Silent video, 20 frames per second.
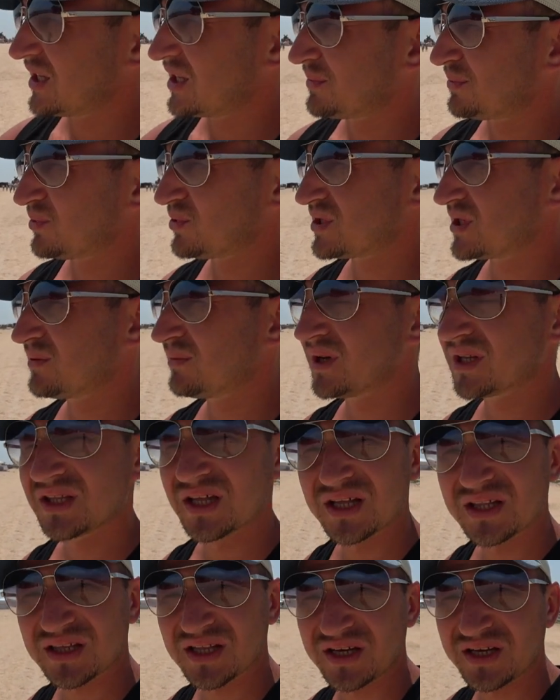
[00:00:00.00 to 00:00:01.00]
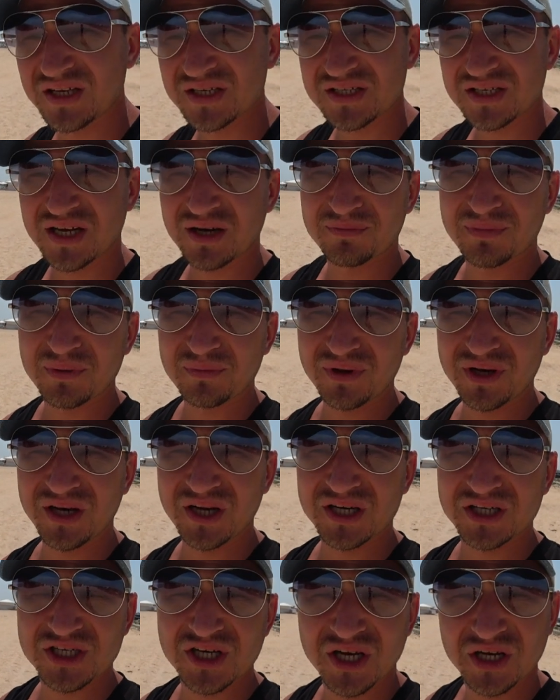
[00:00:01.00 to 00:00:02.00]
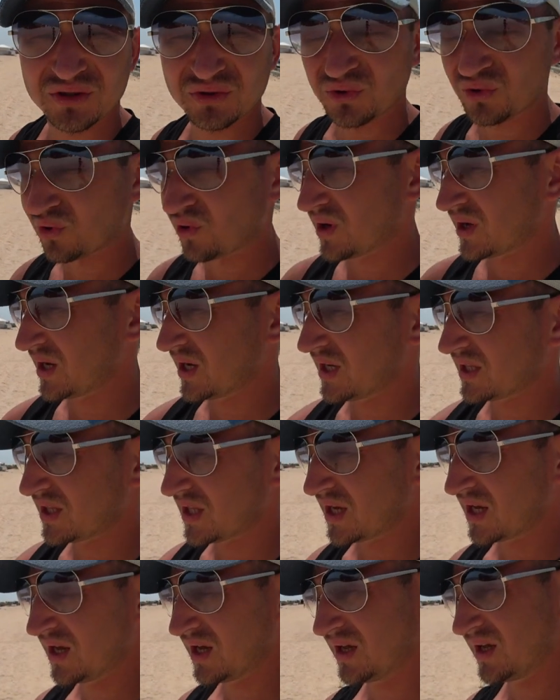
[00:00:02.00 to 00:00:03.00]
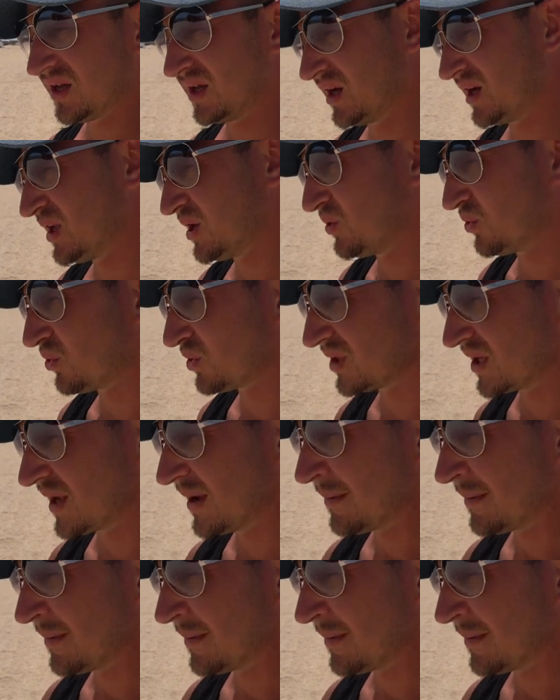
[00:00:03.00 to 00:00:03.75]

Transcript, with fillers: допустим, это Анталийское побережье, то это регионы